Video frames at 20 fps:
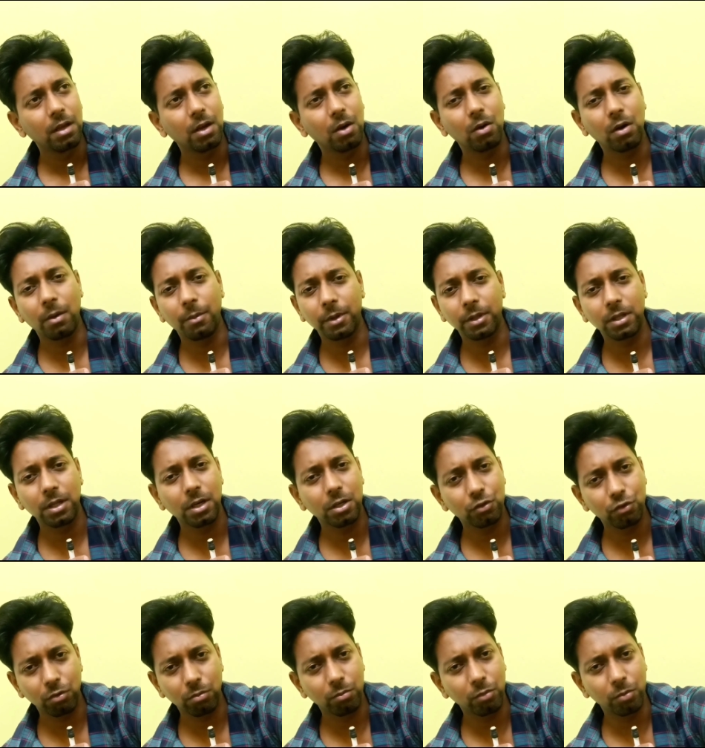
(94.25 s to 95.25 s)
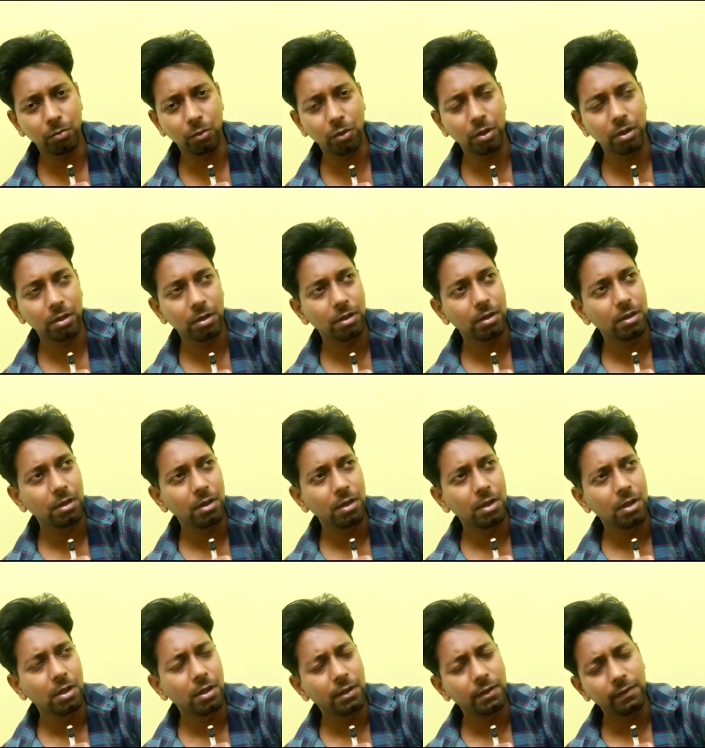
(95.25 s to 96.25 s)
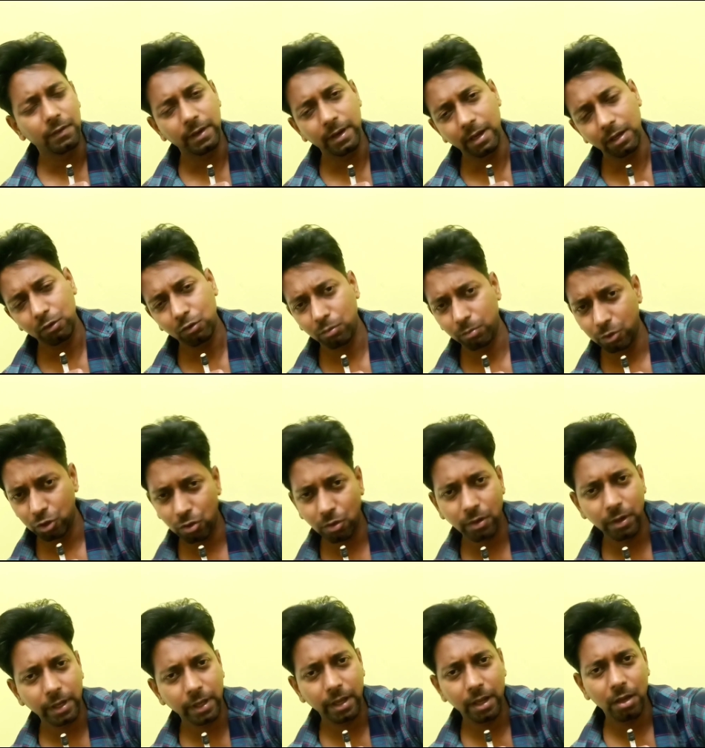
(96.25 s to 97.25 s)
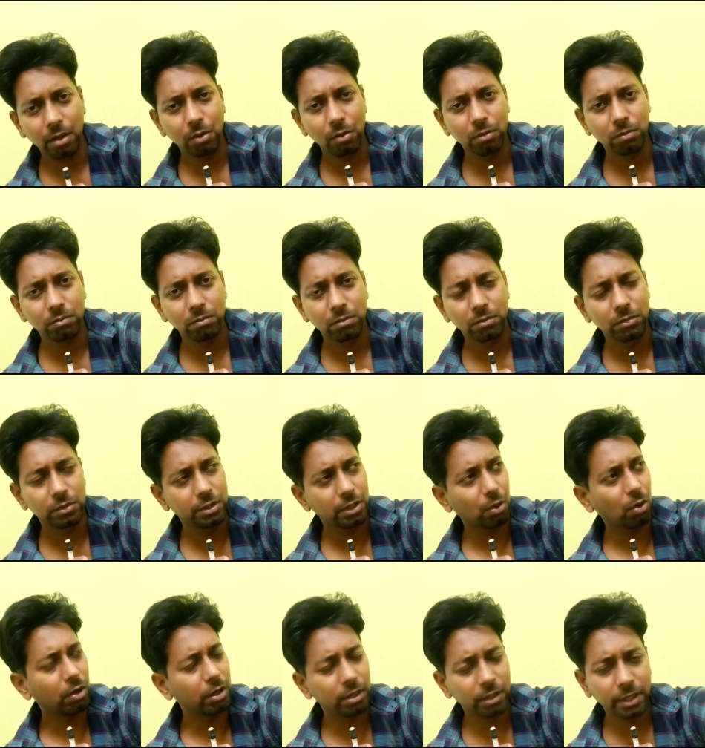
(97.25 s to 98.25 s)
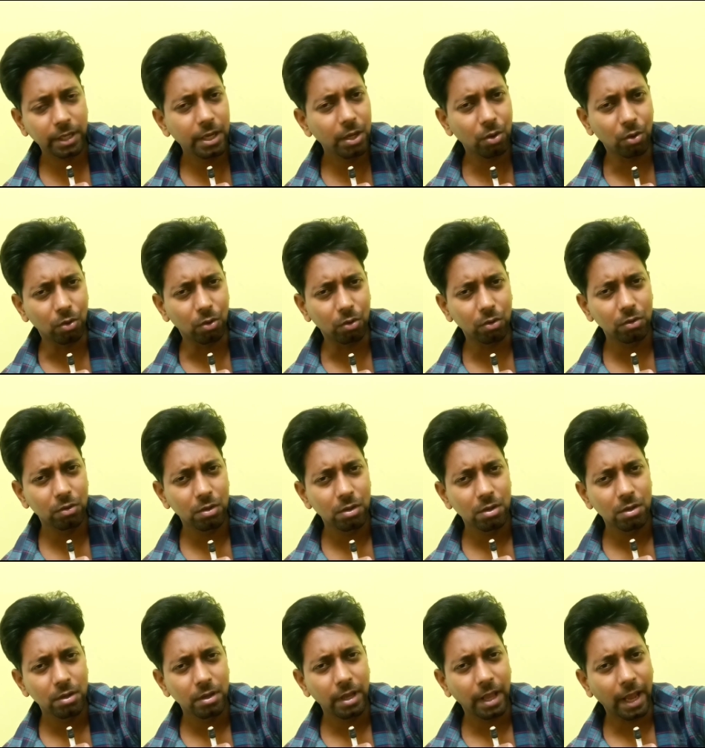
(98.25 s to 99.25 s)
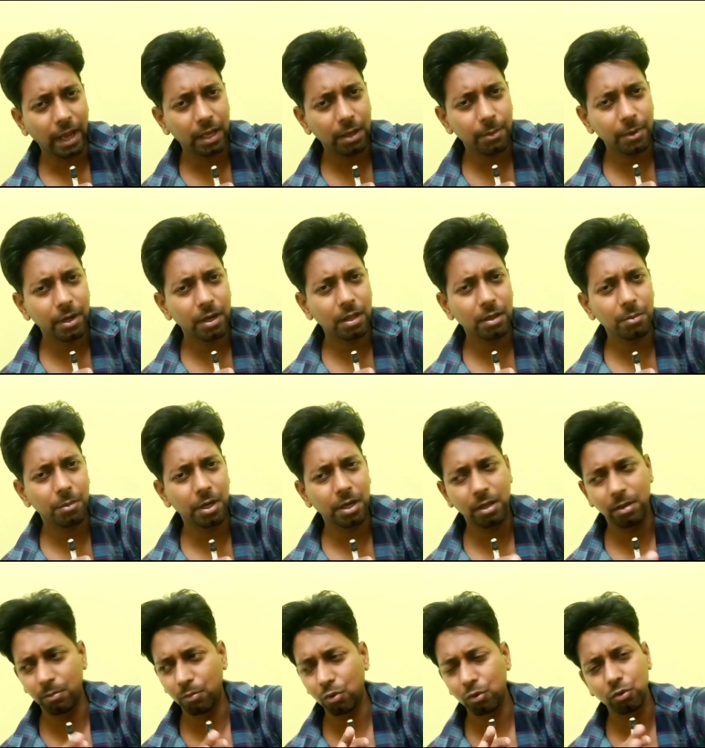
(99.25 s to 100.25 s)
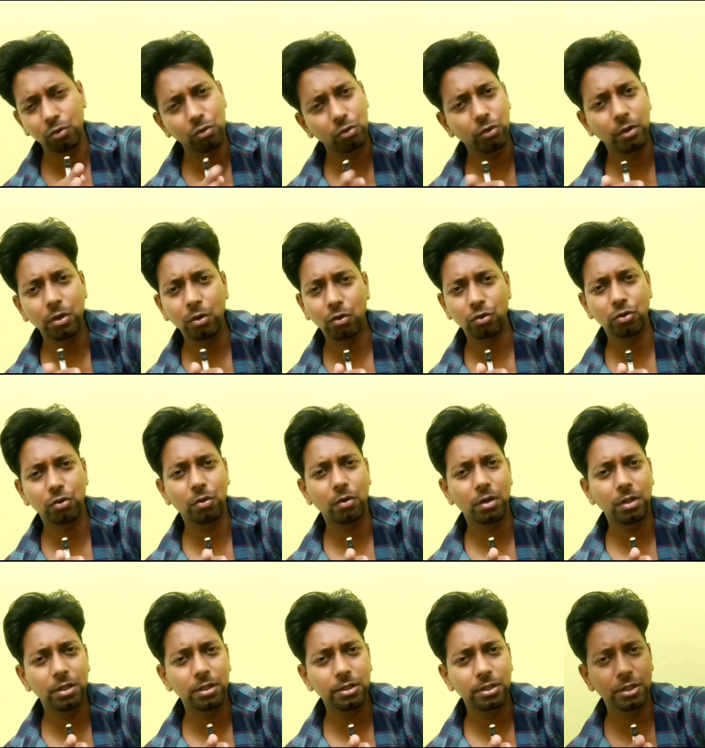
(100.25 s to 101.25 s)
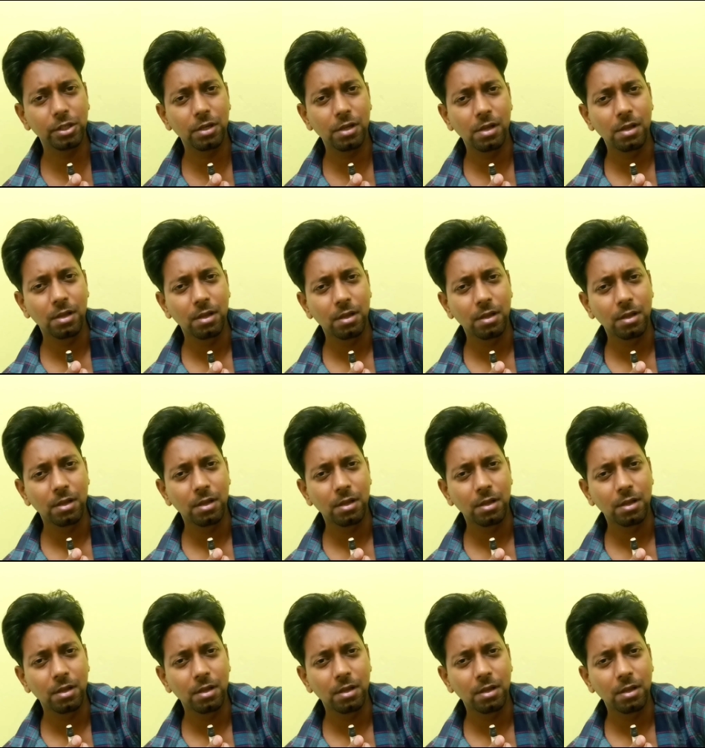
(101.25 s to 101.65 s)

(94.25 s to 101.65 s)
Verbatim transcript: কারণ আমার দ্বারা সম্ভব নয় স্নেহা তো ভীষণ রেগে গেল যে হঠাৎ কি হলো একেবারে মানে বন্ধুত্বই নষ্ট করে দিচ্ছে